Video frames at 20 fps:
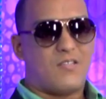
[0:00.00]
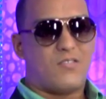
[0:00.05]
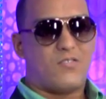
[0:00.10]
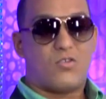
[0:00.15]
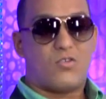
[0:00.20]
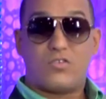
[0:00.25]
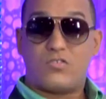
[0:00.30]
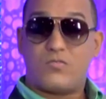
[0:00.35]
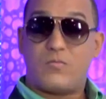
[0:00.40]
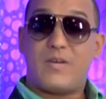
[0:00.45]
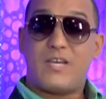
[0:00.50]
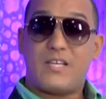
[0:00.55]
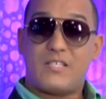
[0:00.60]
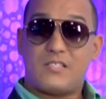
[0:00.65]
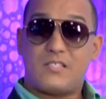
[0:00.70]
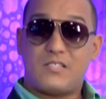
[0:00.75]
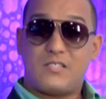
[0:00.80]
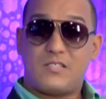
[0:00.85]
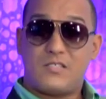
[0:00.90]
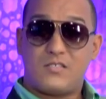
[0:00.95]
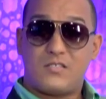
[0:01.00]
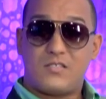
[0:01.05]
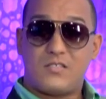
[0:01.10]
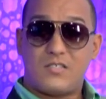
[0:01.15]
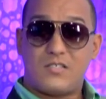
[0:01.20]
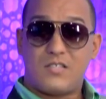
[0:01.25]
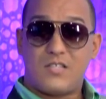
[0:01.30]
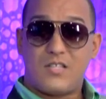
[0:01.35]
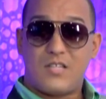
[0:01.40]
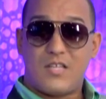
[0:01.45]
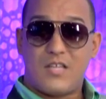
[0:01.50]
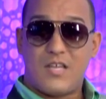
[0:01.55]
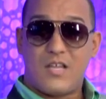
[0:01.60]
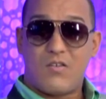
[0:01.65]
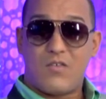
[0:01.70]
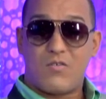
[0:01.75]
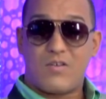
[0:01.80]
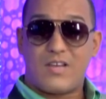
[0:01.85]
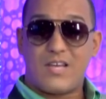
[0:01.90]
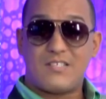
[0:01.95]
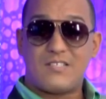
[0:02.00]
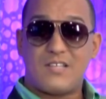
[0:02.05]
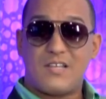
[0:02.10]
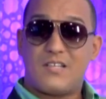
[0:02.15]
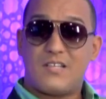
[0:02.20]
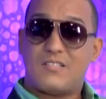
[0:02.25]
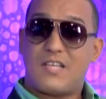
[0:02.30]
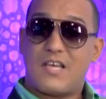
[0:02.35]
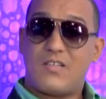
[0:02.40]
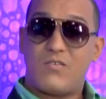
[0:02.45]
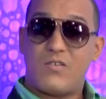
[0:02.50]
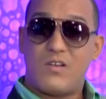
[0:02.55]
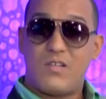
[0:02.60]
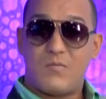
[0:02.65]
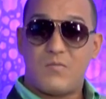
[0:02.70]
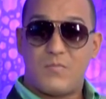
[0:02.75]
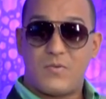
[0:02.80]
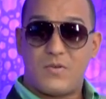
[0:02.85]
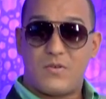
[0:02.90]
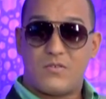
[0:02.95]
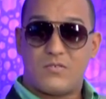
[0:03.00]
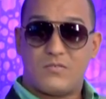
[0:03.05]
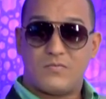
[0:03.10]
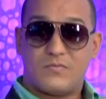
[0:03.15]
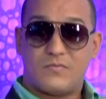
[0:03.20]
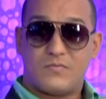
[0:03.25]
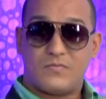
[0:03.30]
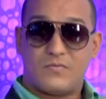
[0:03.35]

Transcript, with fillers: dos veces en lo que es el Estadio Olímpico,